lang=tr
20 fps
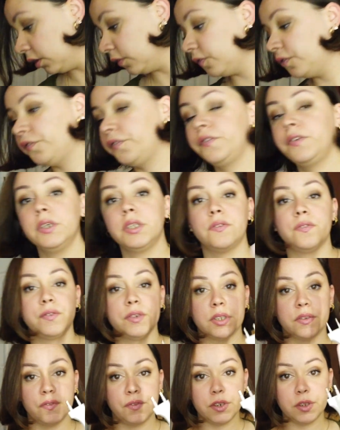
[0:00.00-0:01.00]
fırt
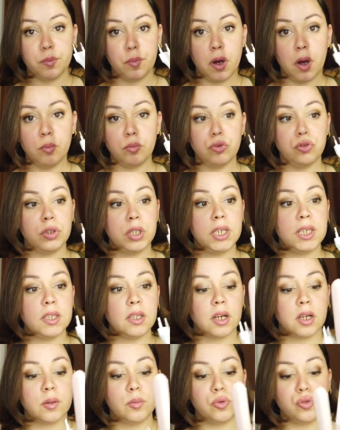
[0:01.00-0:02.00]
fırt fırt ben bununla
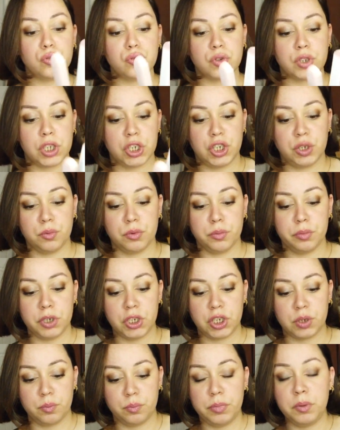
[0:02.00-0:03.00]
2 dakika bütün saçımı
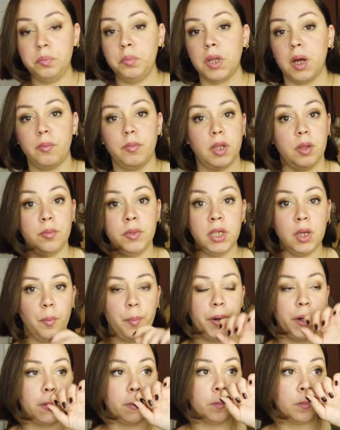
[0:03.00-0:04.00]
başımı bilmem neyimi
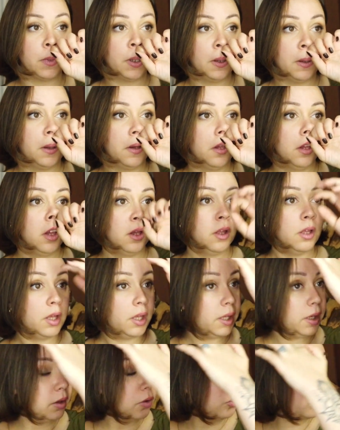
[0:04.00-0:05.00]
yaparım.
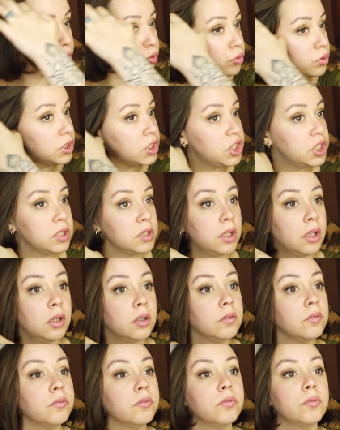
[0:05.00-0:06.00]
Ee, onun
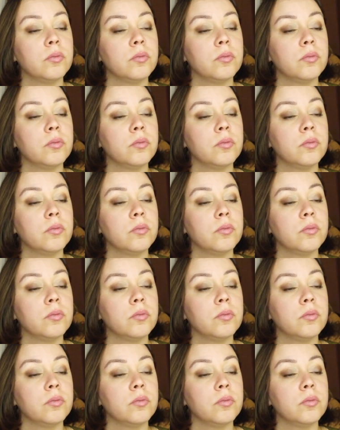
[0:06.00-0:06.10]
dışında